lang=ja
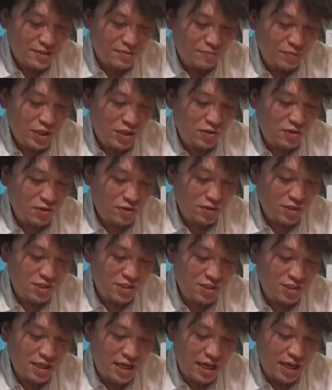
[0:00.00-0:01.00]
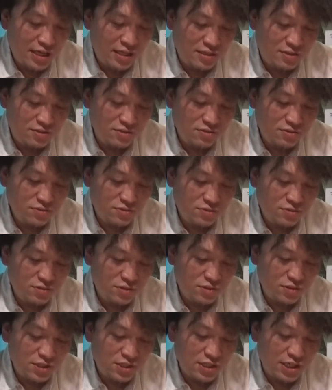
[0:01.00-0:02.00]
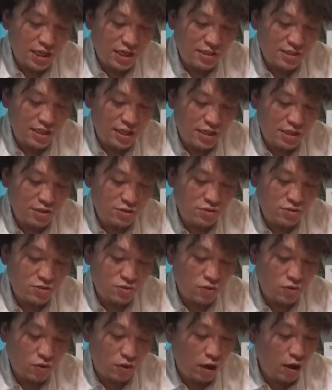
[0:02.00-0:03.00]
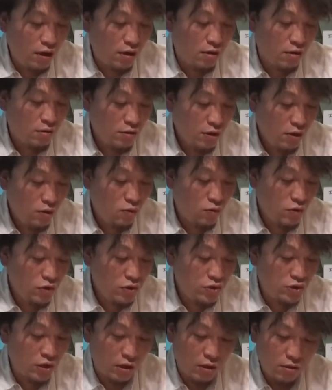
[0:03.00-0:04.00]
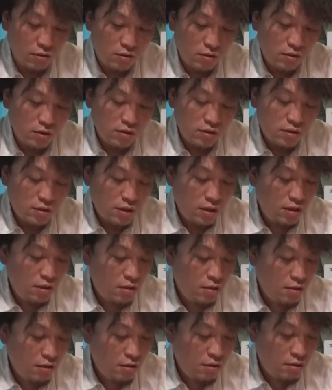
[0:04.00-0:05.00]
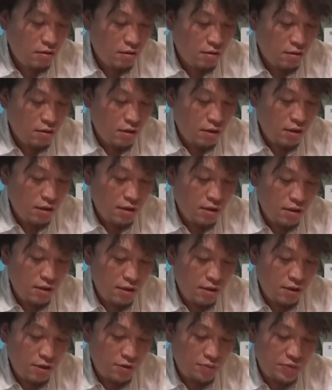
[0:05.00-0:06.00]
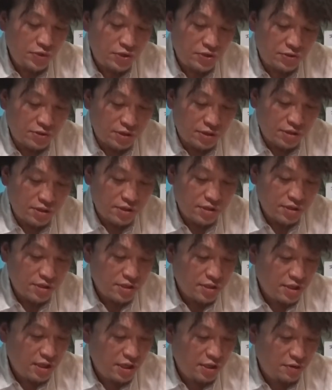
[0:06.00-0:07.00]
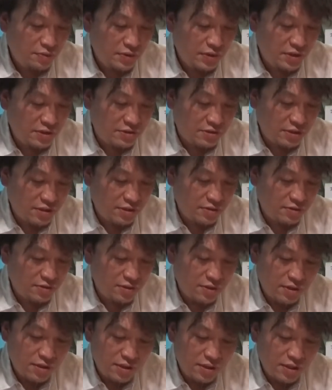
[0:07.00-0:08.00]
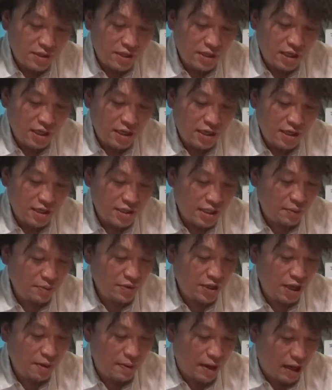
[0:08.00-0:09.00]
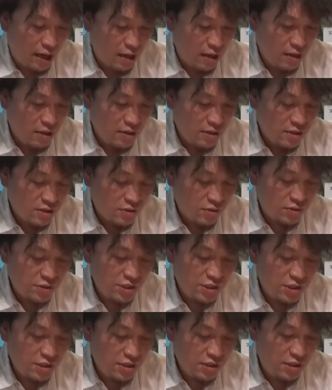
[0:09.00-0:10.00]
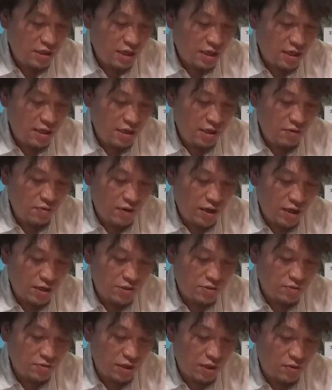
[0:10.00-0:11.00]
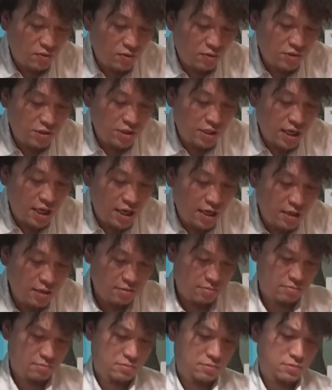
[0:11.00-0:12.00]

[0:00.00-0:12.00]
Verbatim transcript: 水戸市内14時現在25度あ結構いいじゃんえー、えー、読みにくい、え読みにくい、えー、サブテーマ「個人的には小学校時代